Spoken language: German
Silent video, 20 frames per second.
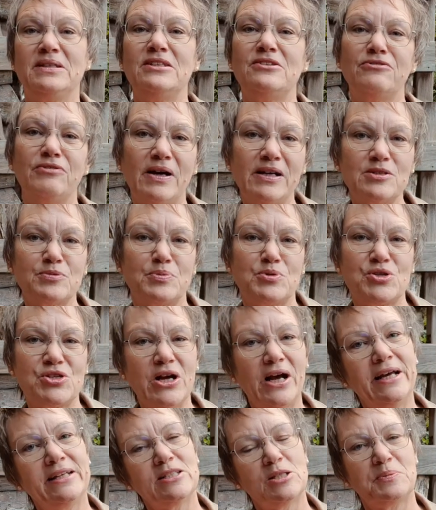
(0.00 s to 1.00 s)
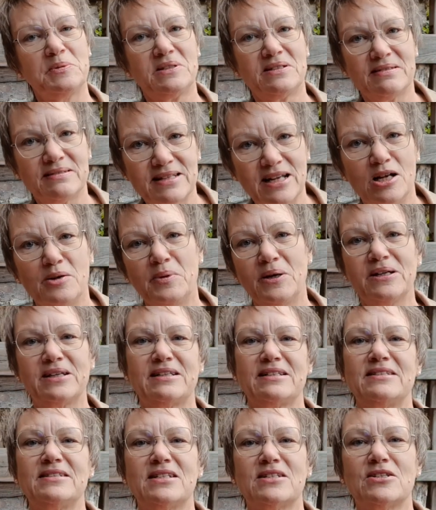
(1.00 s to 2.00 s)
ich weiß Bescheid, ich bin selber
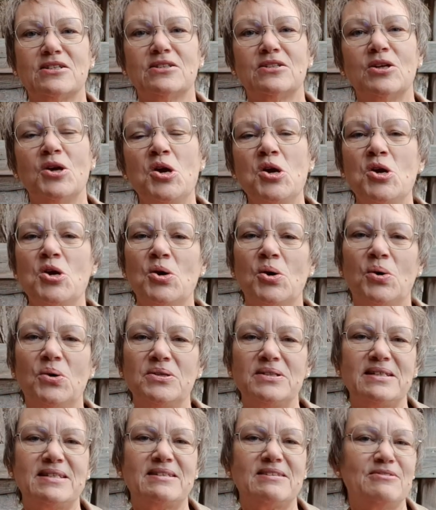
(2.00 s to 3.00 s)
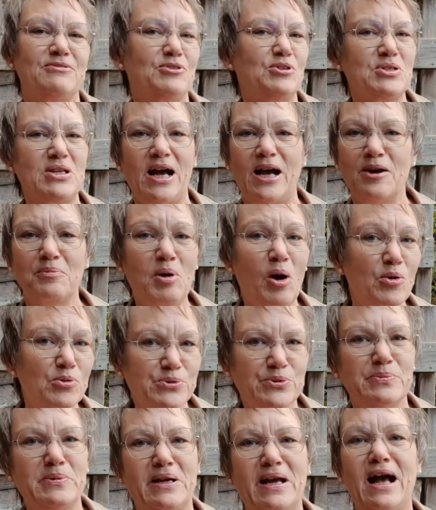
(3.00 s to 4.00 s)
Christin und von daher
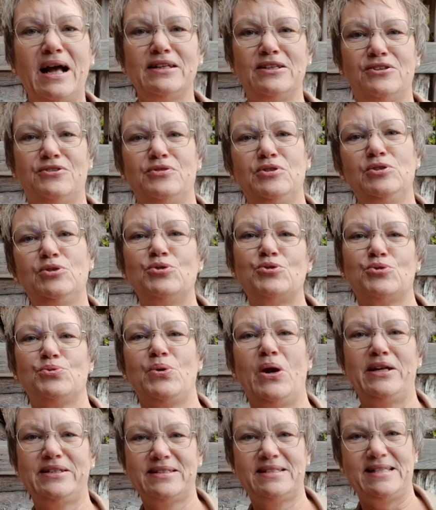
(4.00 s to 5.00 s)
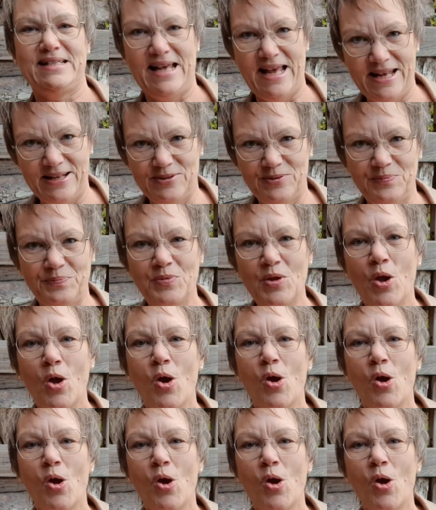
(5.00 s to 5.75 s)
brauchen sie mir gar nicht viel zu erzählen.